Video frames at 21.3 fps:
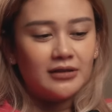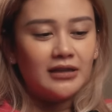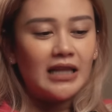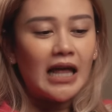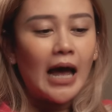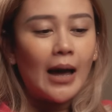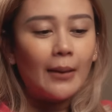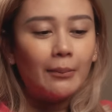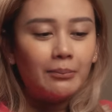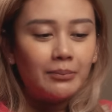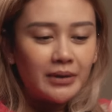
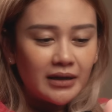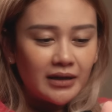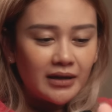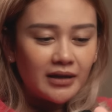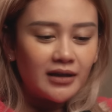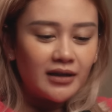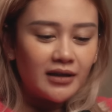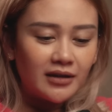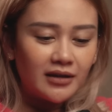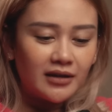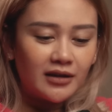
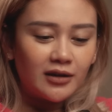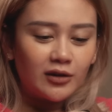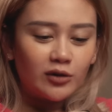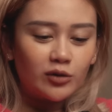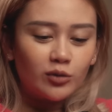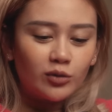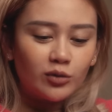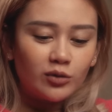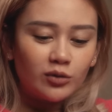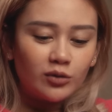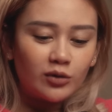Tapi ini
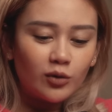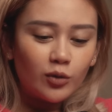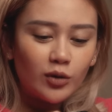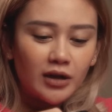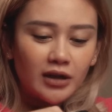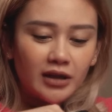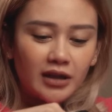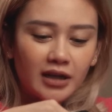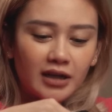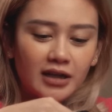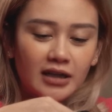itu
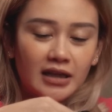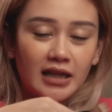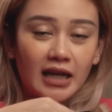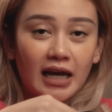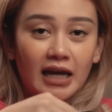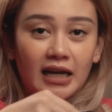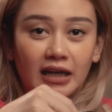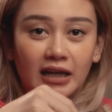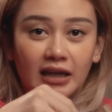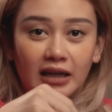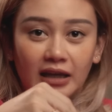kulitnya
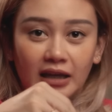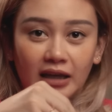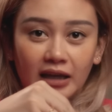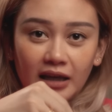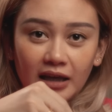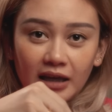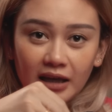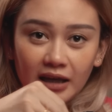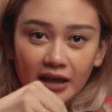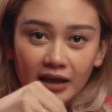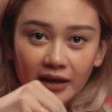
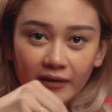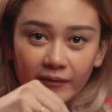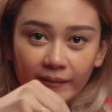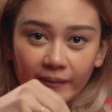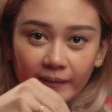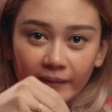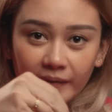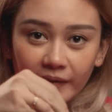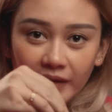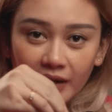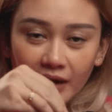ditarik.
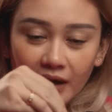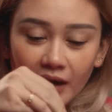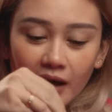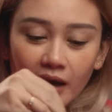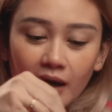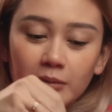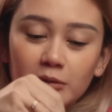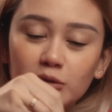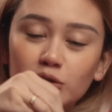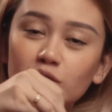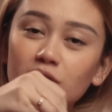
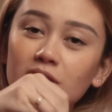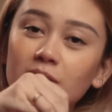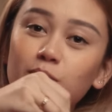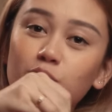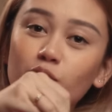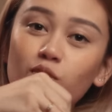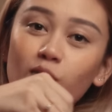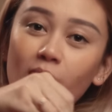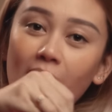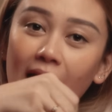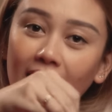Habis itu
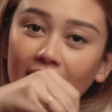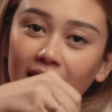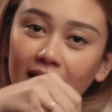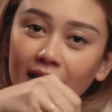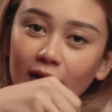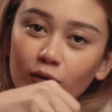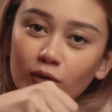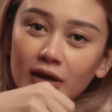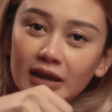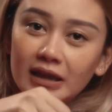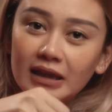dibuang
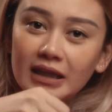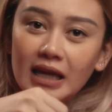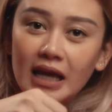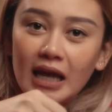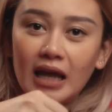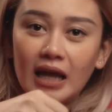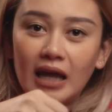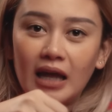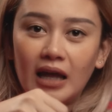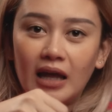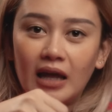ini
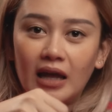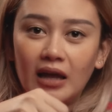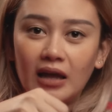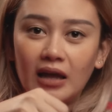kulitnya.